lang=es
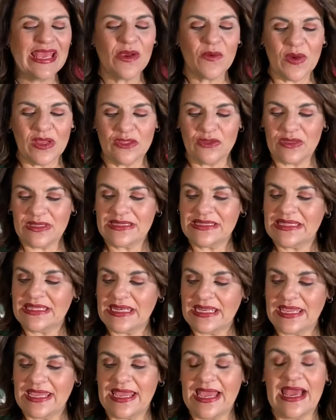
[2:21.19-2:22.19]
Cuando
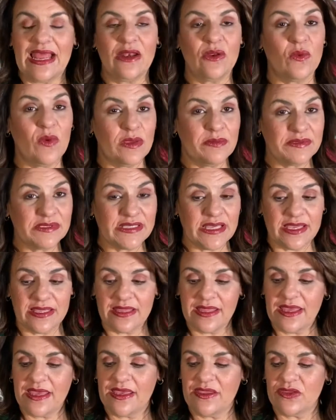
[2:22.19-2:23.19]
entré al website
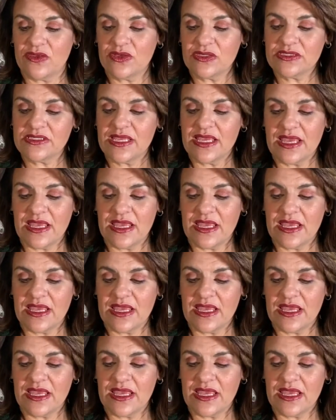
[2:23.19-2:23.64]
de ellos,